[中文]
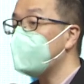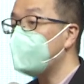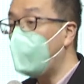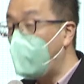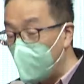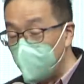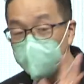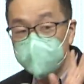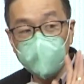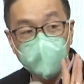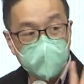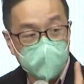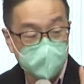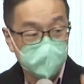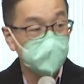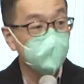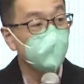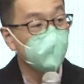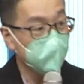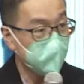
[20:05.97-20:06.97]
我们都很
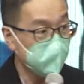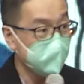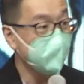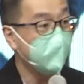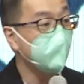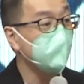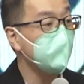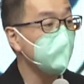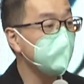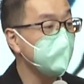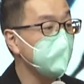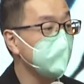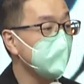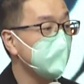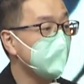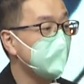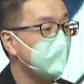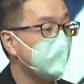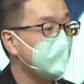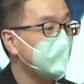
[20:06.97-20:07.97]
不会教。
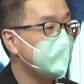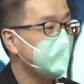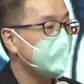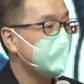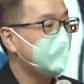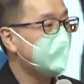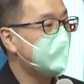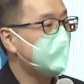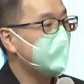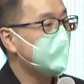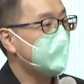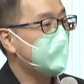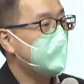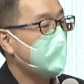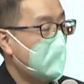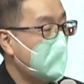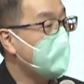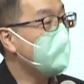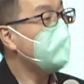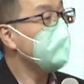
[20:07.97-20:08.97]

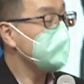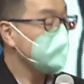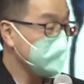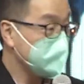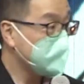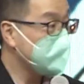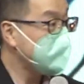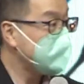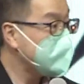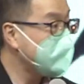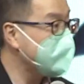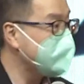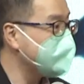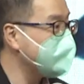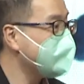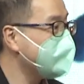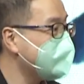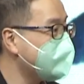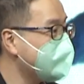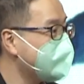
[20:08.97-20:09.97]
还好有真言，
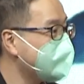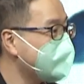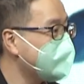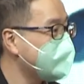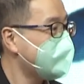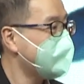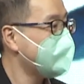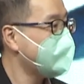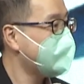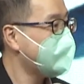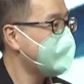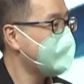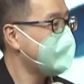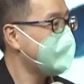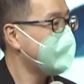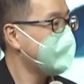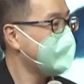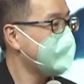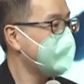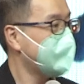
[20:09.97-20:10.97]

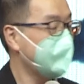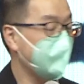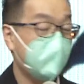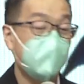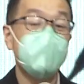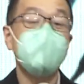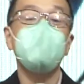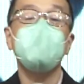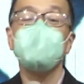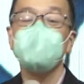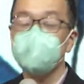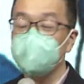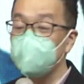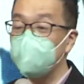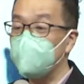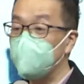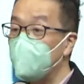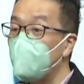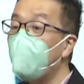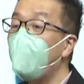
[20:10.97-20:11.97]
还好有
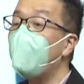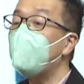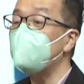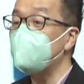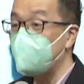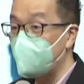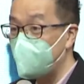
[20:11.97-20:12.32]
神的话语。